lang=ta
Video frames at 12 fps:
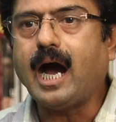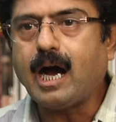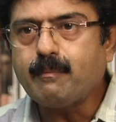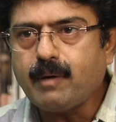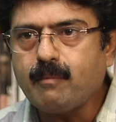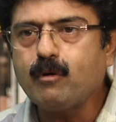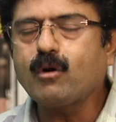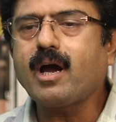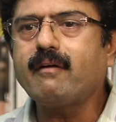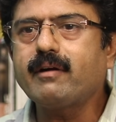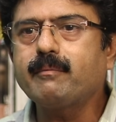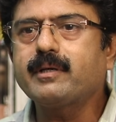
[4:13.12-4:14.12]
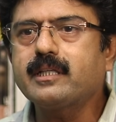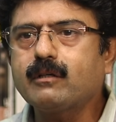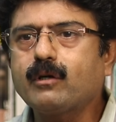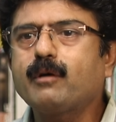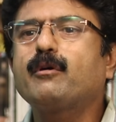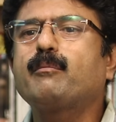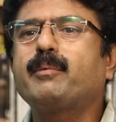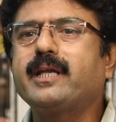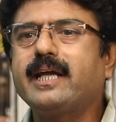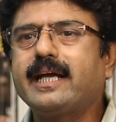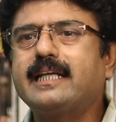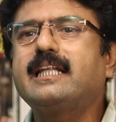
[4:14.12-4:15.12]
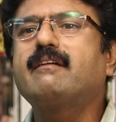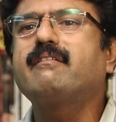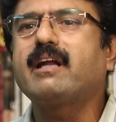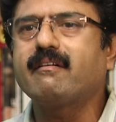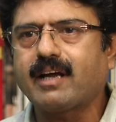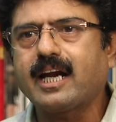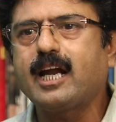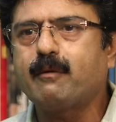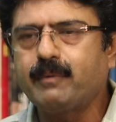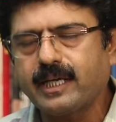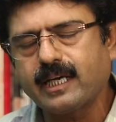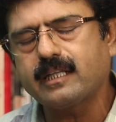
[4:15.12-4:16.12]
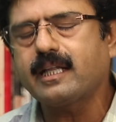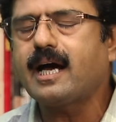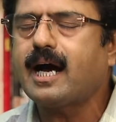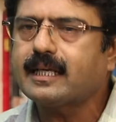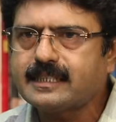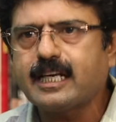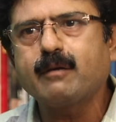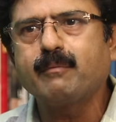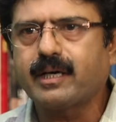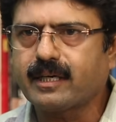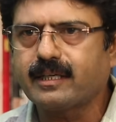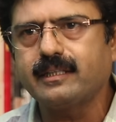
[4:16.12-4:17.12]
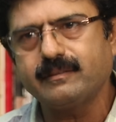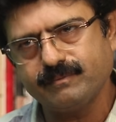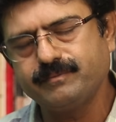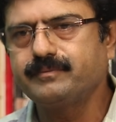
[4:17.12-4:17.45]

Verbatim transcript: அமமுகவிடமிருந்து கூட ஒரு பெரிய எதிர்வினை வரலை அப்படிங்கிறது தான் ஆச்சரியமாக இருக்குது